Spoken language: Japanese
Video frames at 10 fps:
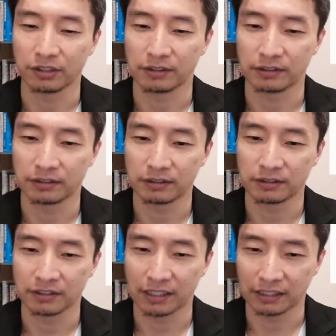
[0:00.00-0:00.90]
に
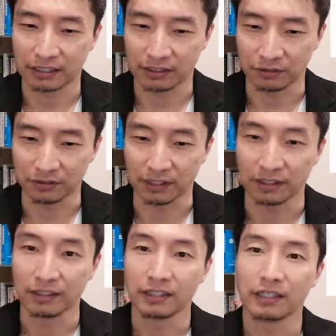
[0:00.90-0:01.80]
つながらないっていうです
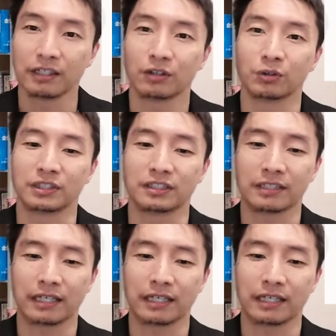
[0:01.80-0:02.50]
ね、実